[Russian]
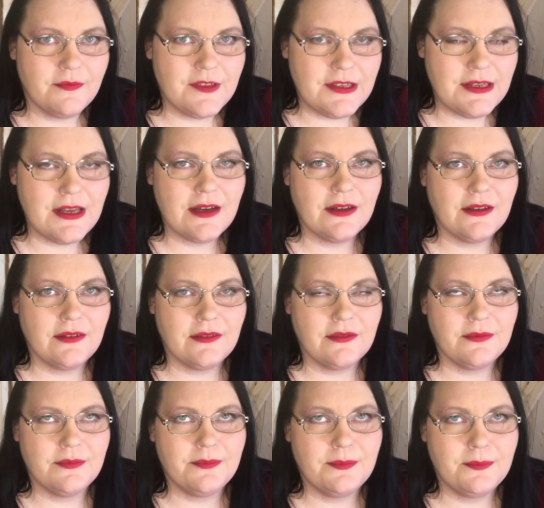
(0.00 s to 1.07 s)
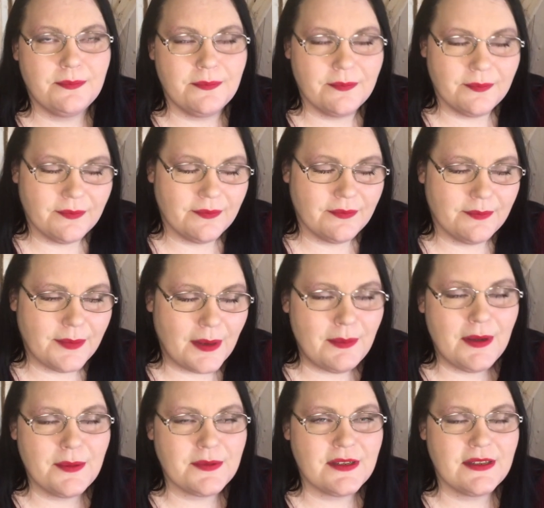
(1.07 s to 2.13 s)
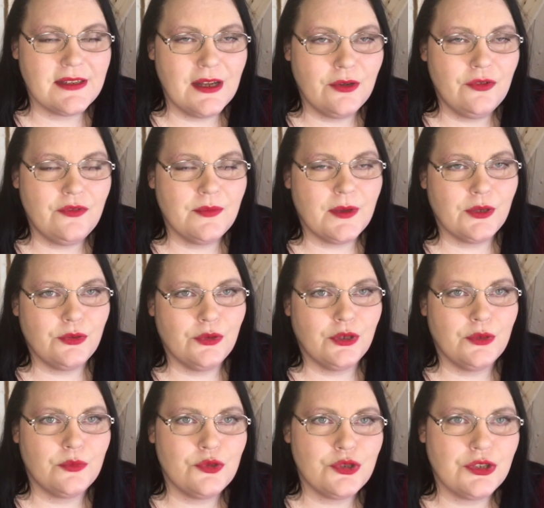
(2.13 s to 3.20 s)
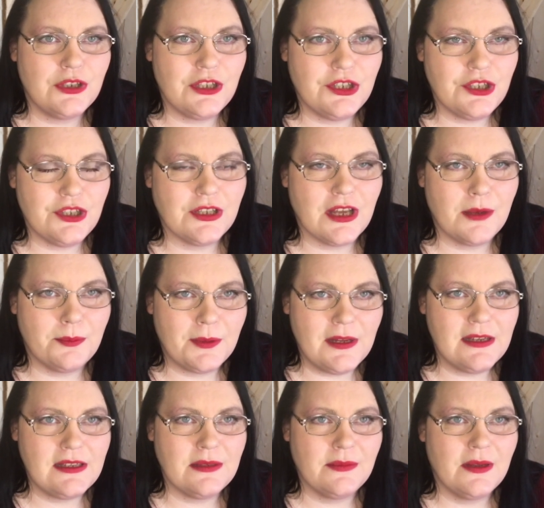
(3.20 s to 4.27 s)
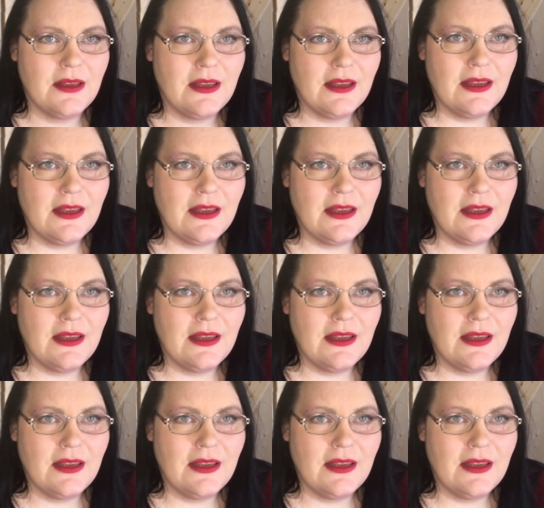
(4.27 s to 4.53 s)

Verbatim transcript: всех проблем со здоровьем, которые можно лечить компрессом